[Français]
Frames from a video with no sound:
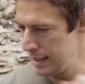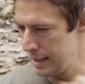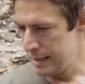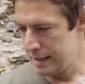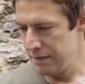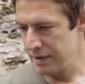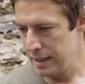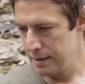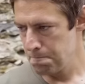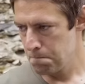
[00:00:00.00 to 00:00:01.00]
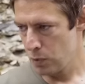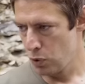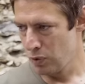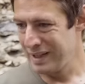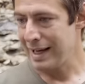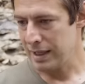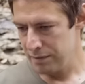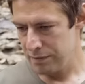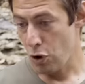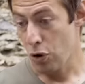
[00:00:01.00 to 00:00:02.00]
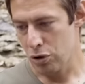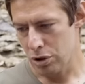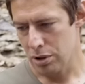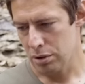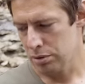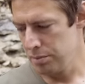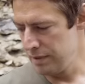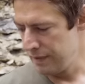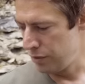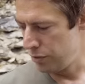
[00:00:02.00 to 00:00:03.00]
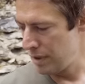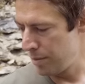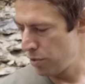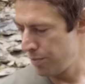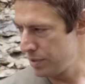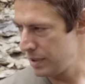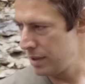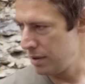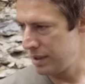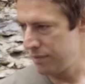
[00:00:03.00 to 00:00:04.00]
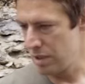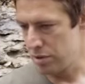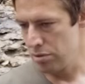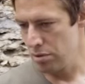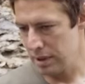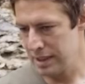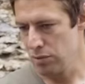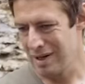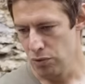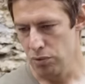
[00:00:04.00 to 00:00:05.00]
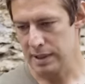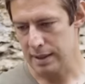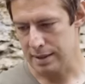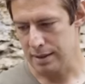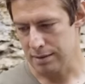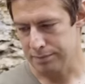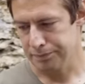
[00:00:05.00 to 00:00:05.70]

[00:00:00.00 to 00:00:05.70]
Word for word: Et c'est vrai qu'on arrive encore en 2022 à proposer euh, des voitures qui ont un look sexy